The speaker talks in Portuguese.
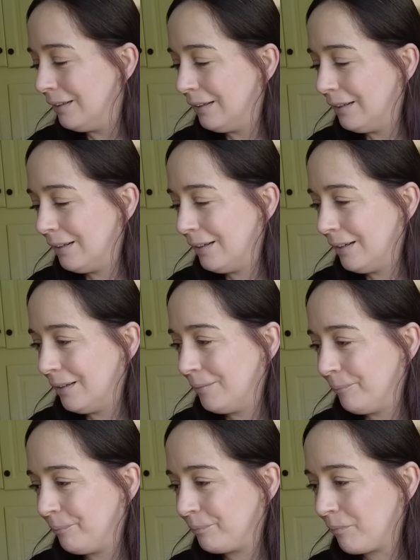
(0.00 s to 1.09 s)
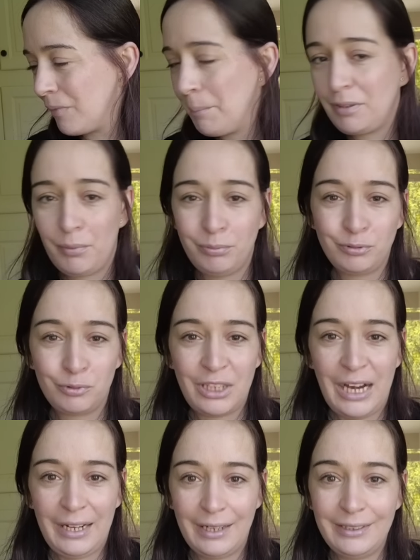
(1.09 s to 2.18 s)
Um, mas eu vou
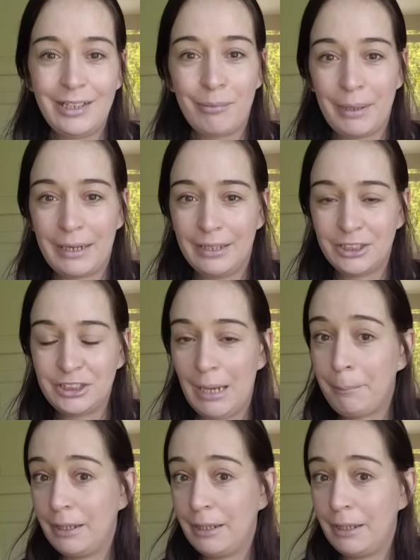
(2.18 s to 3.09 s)
mostrar a carninha como é que ela está,